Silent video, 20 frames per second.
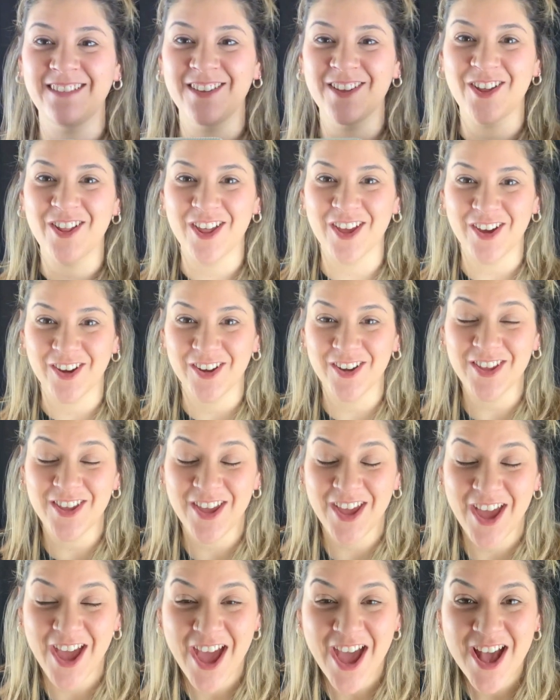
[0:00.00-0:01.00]
el video de hoy?
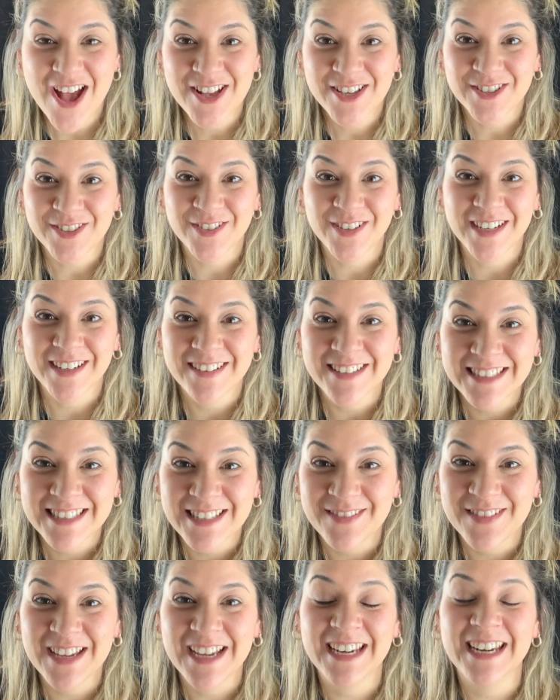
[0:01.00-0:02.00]
Suscríbanse
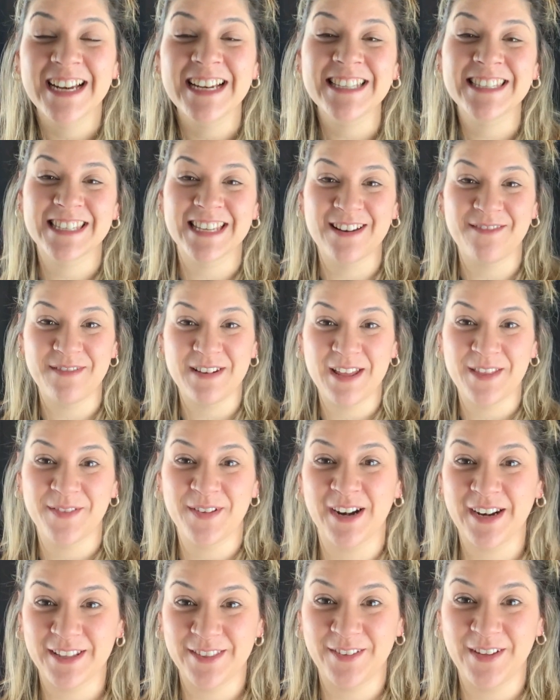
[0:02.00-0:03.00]
a mi canal y sigan mirando
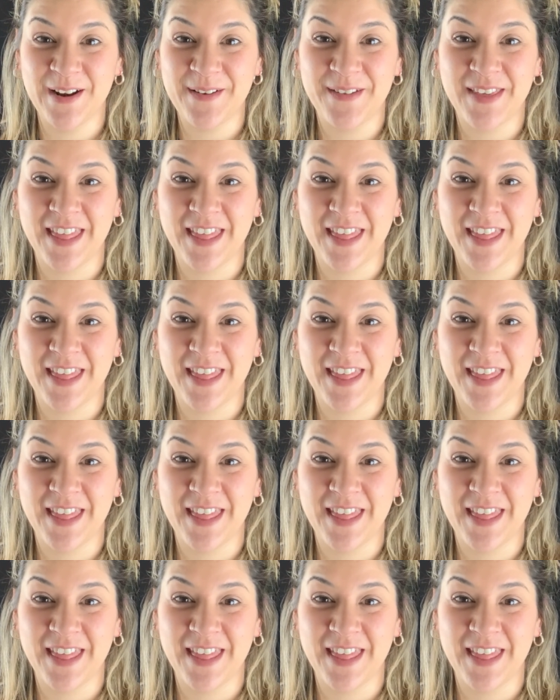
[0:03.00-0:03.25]
el resto del